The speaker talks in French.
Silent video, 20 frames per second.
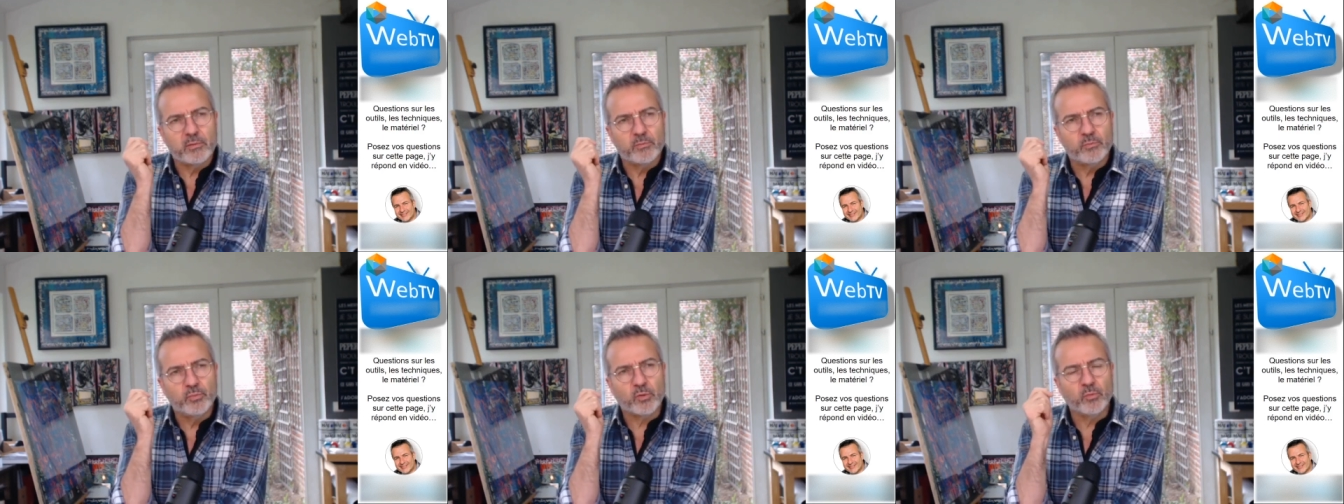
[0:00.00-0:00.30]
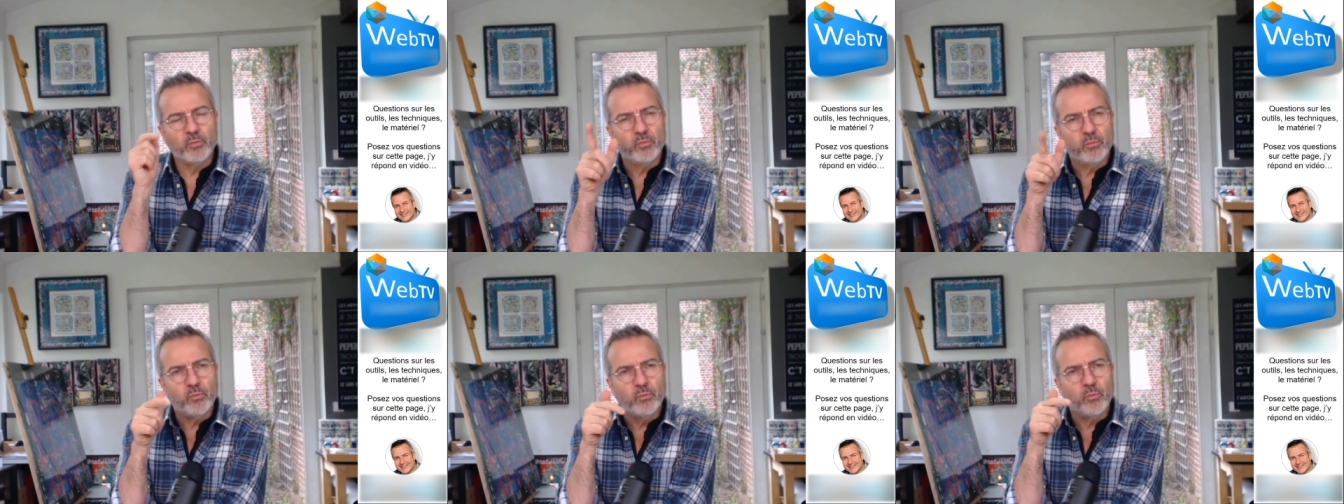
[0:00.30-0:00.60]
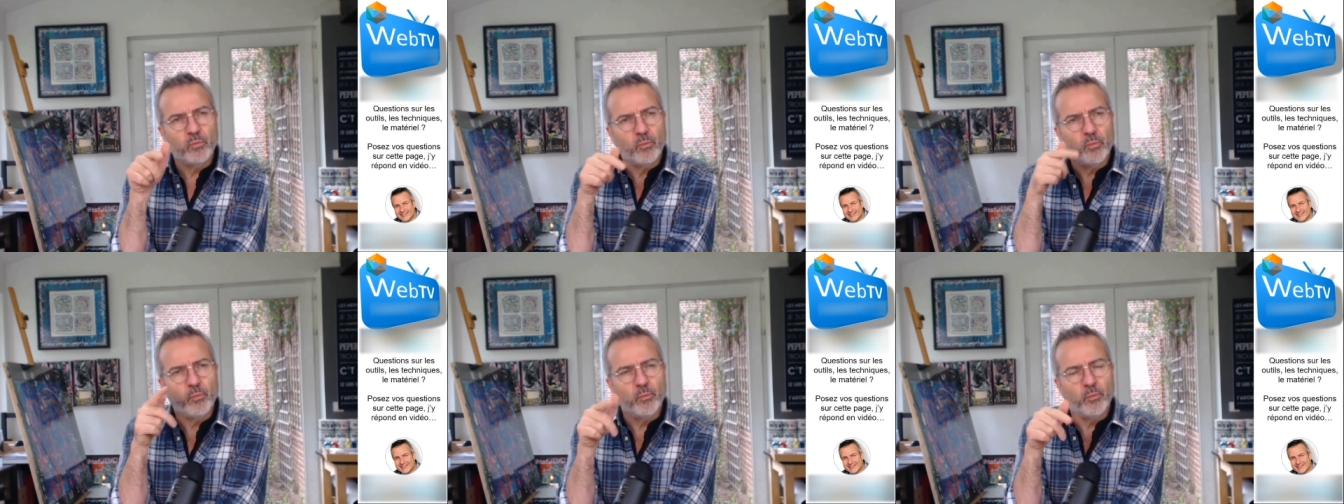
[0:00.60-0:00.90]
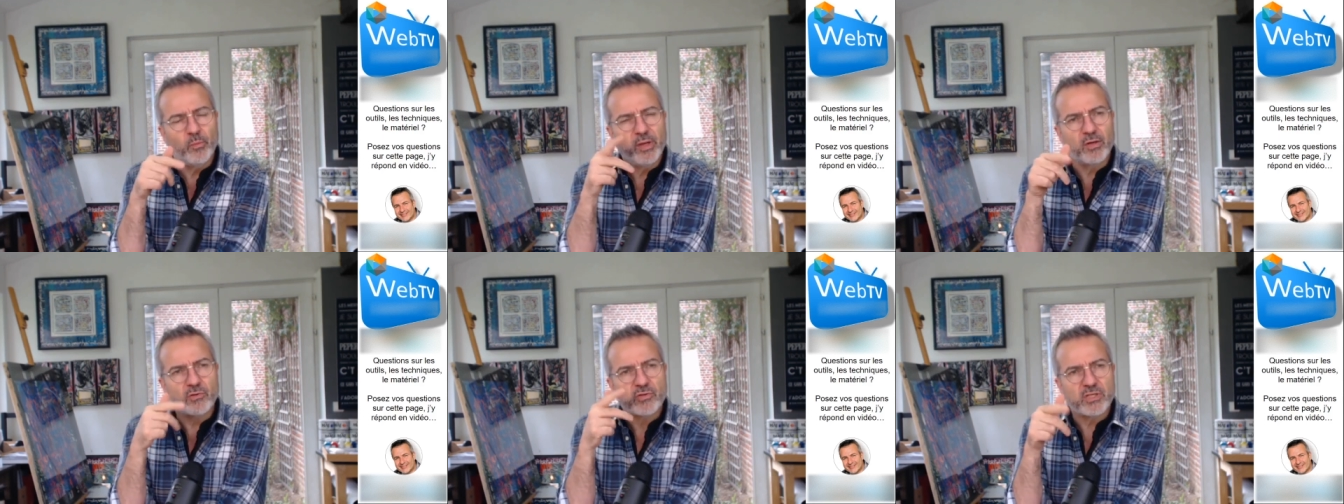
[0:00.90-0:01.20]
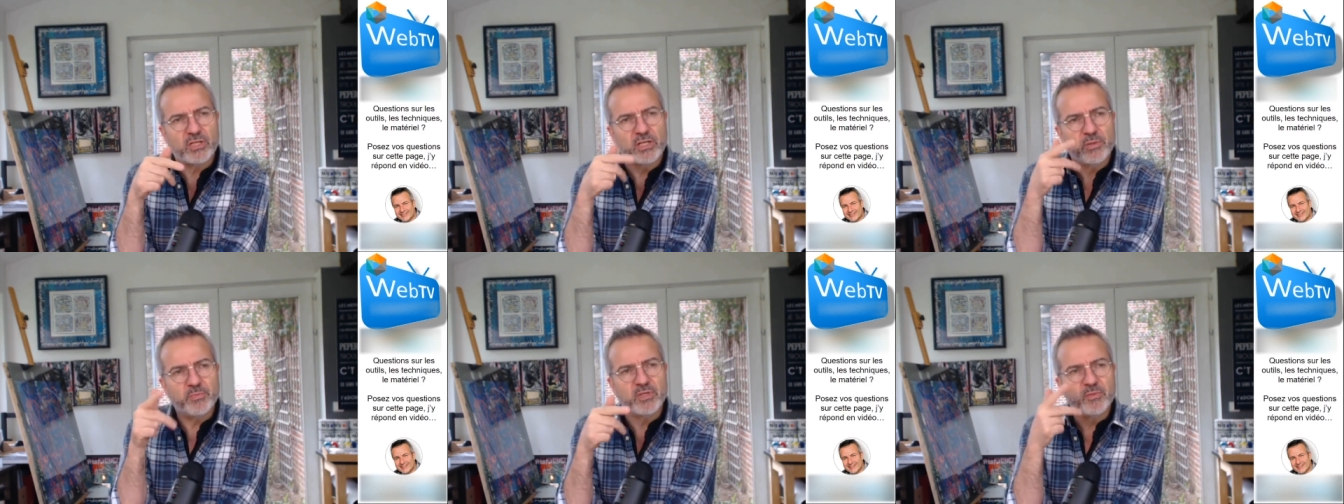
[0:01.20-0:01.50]
pour
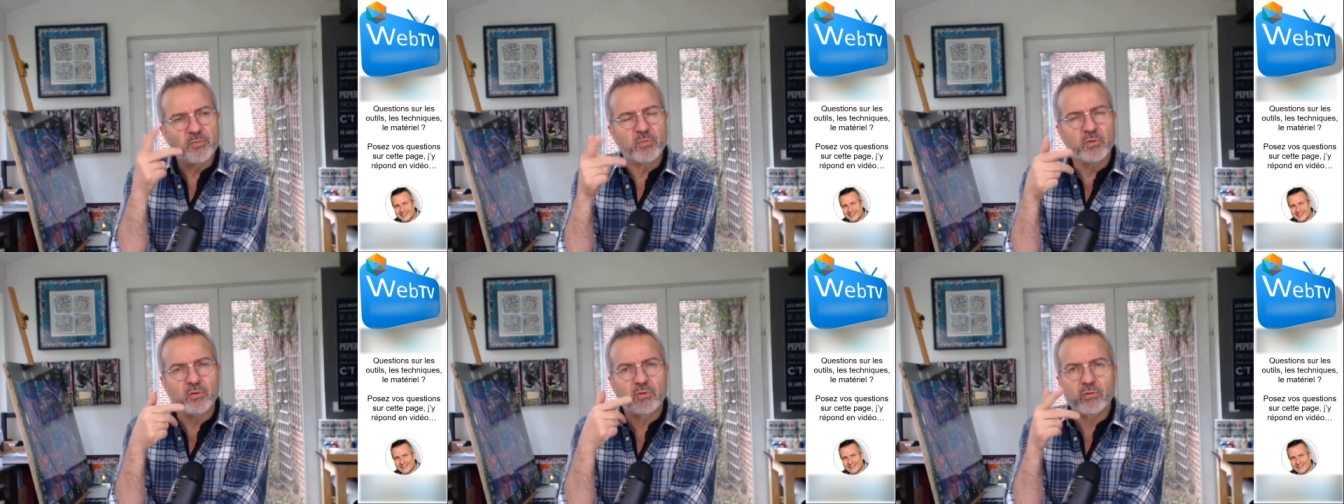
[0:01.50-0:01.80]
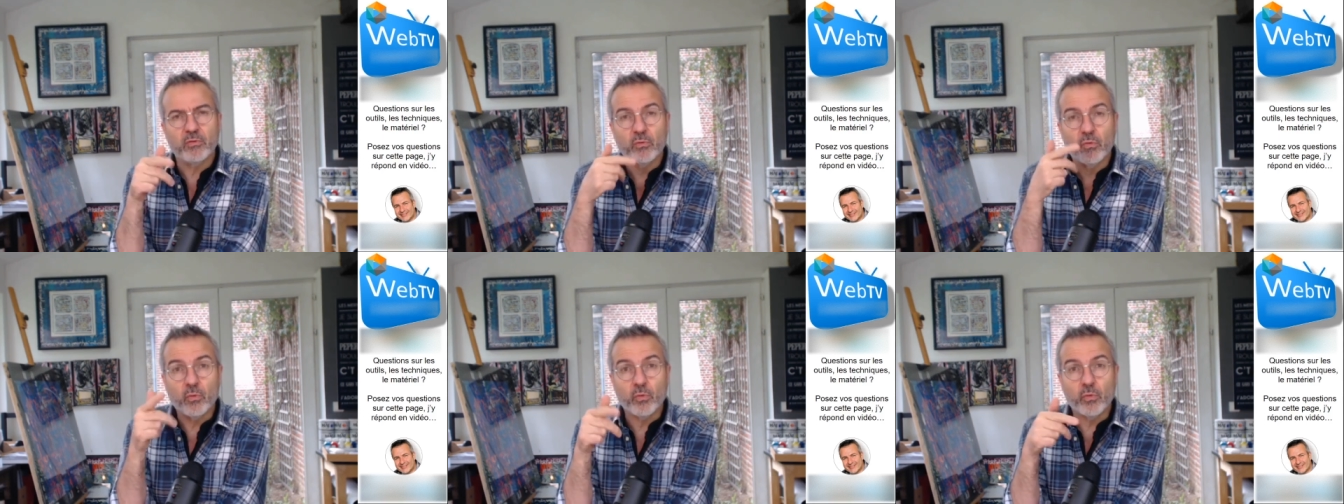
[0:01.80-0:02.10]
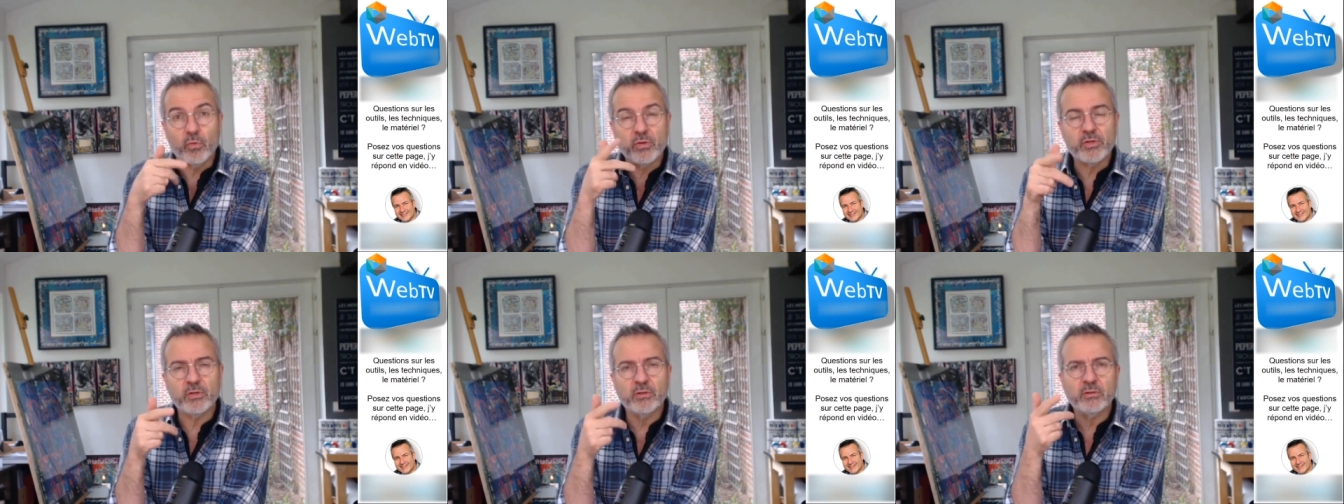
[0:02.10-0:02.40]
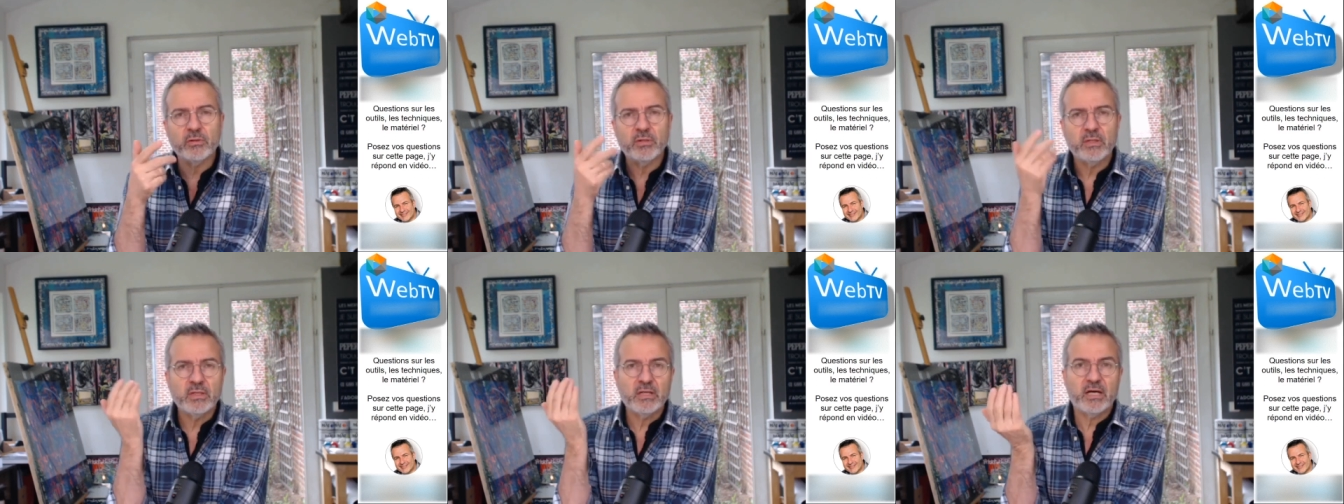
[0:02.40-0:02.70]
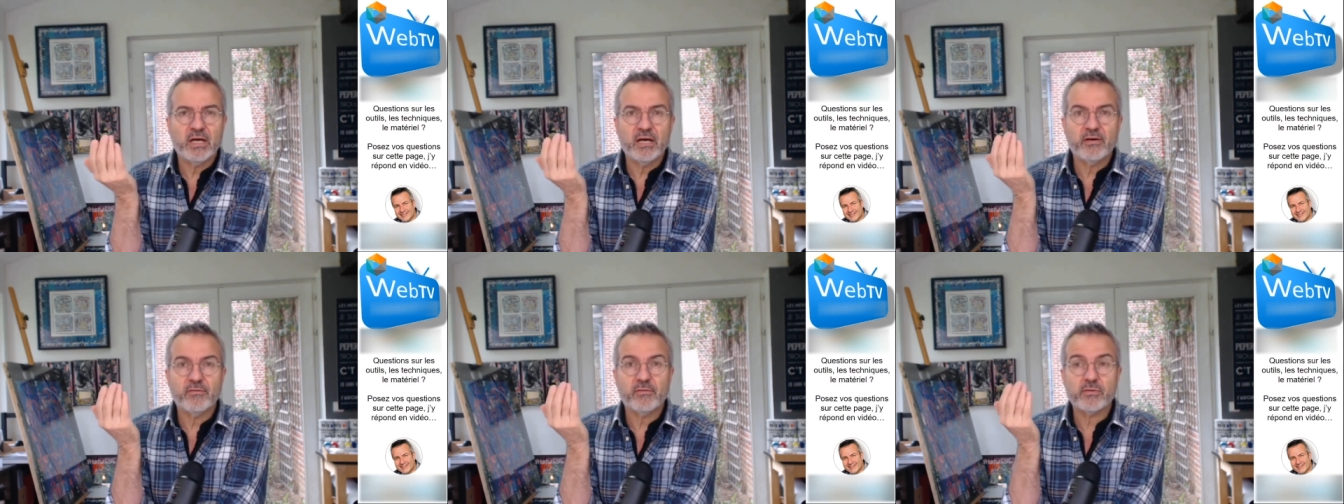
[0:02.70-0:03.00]
mélanger les pigments euh, au liant
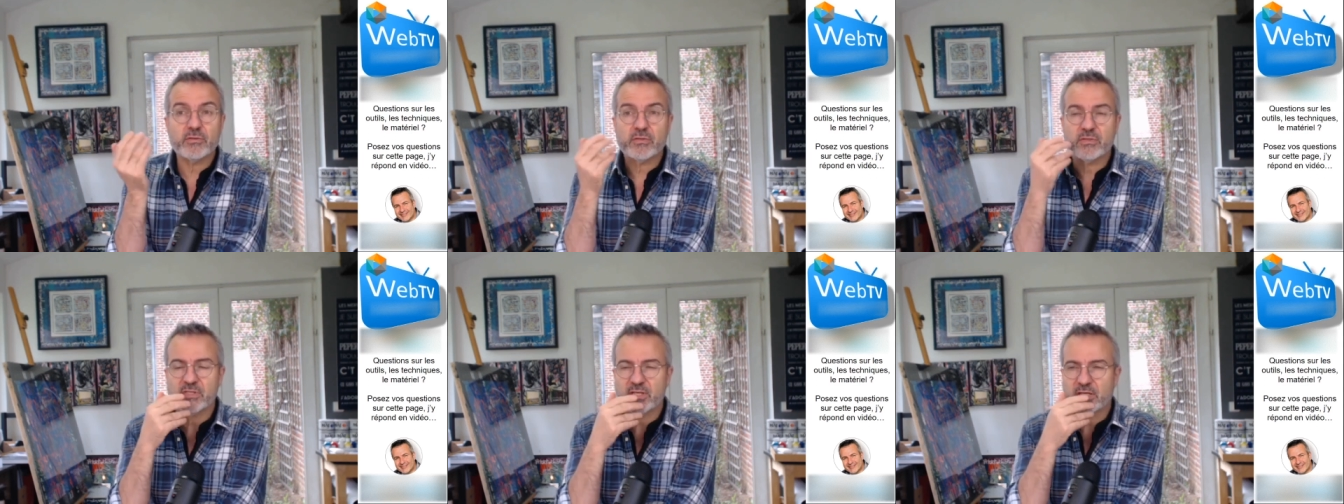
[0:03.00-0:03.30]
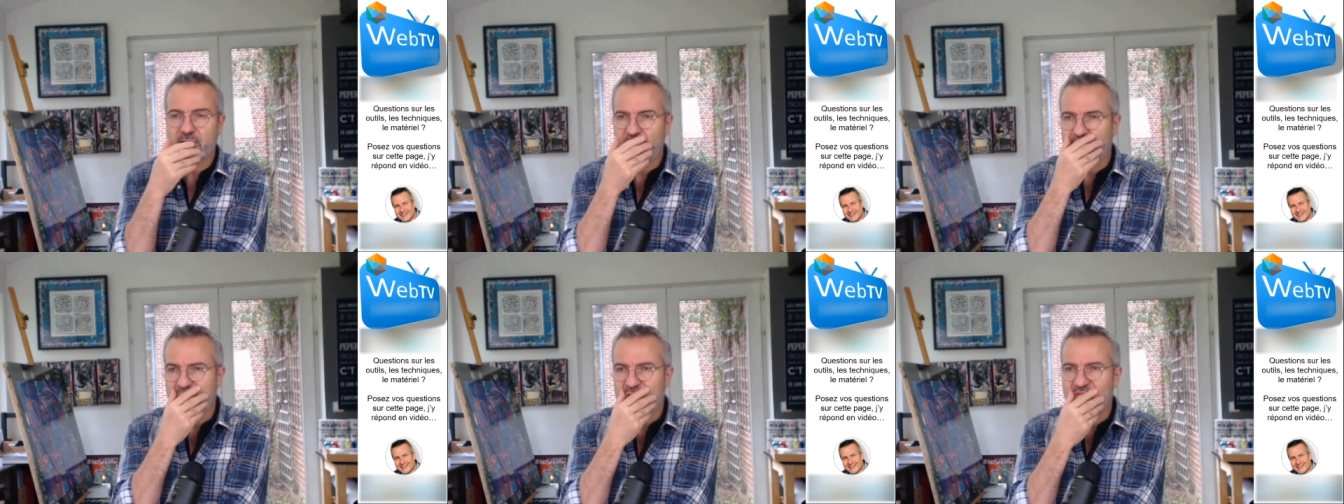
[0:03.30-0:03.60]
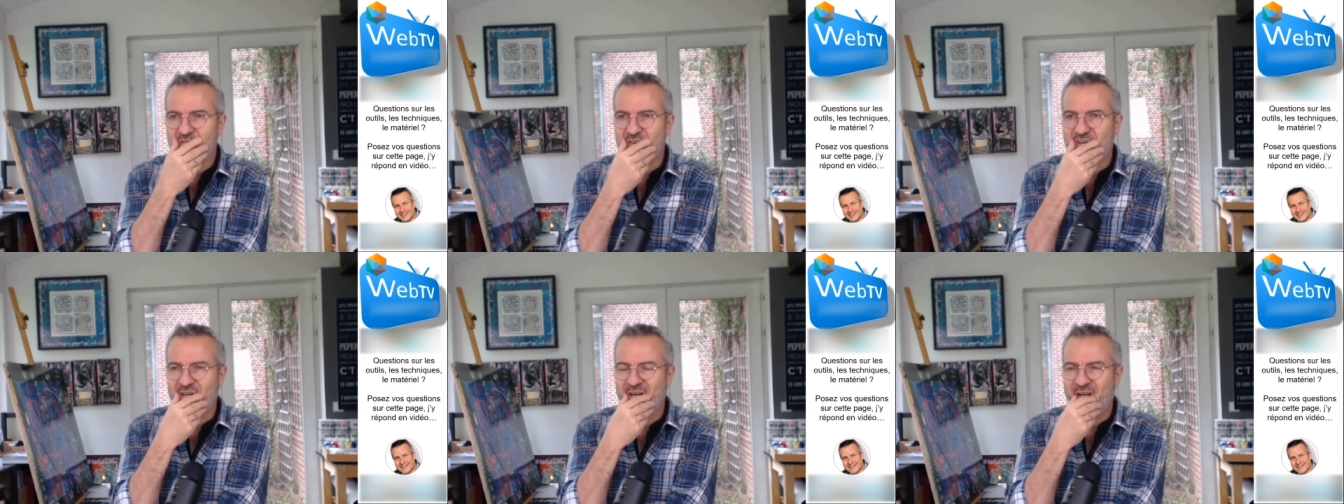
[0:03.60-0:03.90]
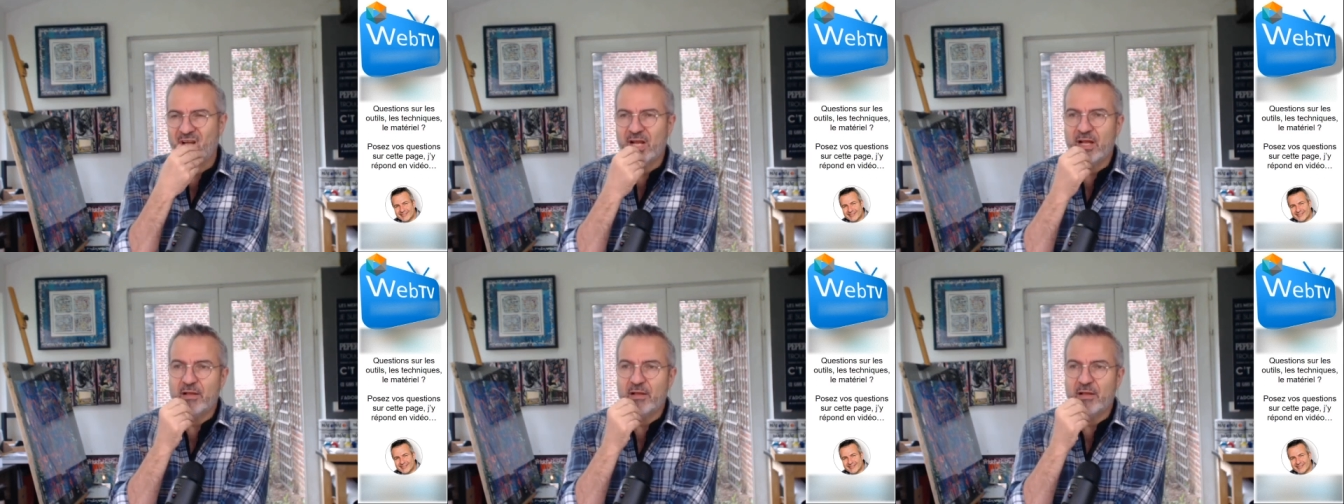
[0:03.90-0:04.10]
avant de s'en servir. Voilà.